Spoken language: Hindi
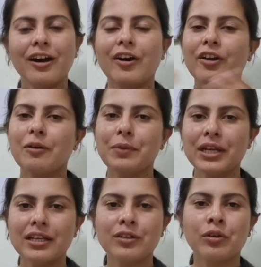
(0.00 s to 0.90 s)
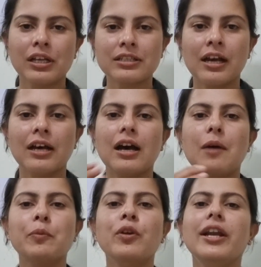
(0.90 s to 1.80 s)
और अभी थोड़ा सा
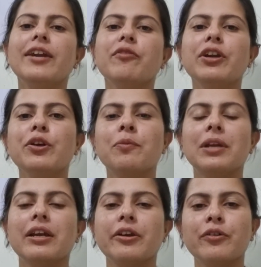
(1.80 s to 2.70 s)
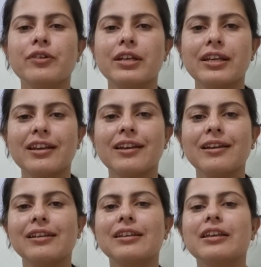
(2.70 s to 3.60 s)
आपको लेट वीडियो मिल रही होगी ये